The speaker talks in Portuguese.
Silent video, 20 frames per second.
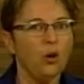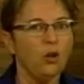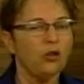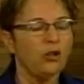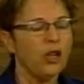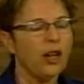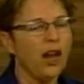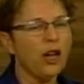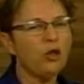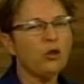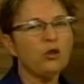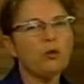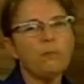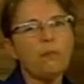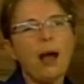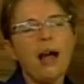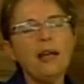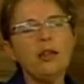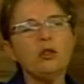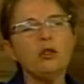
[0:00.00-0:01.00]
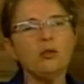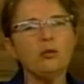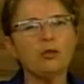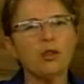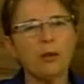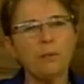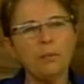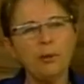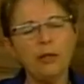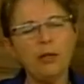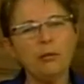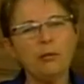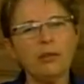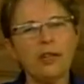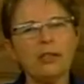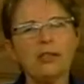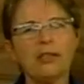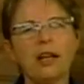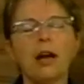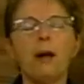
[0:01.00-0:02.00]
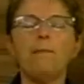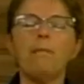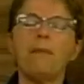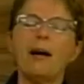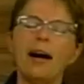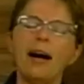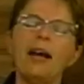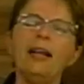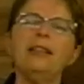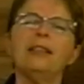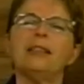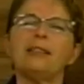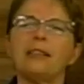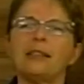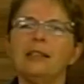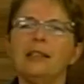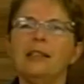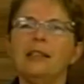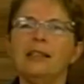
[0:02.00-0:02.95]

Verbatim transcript: Será que os pais não sabiam que esse rapaz